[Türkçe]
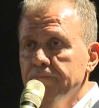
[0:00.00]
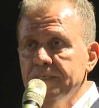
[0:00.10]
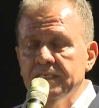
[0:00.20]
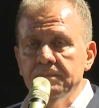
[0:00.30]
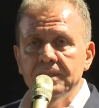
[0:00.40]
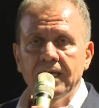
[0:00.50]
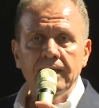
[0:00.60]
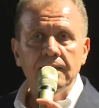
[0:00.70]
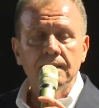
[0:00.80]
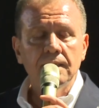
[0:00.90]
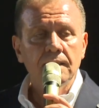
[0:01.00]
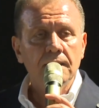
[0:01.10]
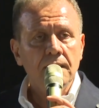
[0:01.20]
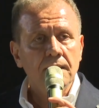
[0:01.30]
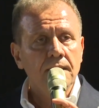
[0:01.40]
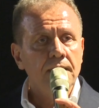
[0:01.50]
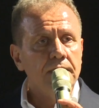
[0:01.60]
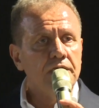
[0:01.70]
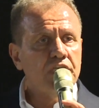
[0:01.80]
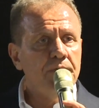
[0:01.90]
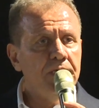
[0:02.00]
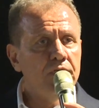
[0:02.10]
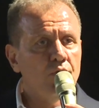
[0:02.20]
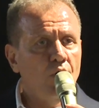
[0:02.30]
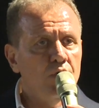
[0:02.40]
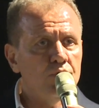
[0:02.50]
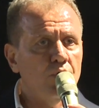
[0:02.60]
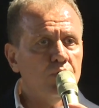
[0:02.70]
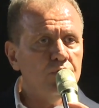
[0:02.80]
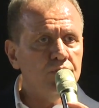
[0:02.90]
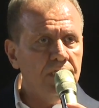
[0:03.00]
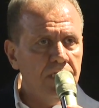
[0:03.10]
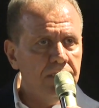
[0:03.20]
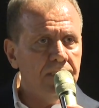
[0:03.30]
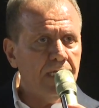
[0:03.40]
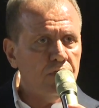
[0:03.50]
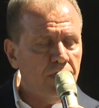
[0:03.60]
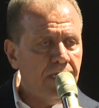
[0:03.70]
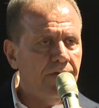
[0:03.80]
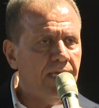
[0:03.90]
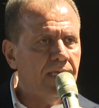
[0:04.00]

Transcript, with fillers: Bizim de 2019 yılında göreve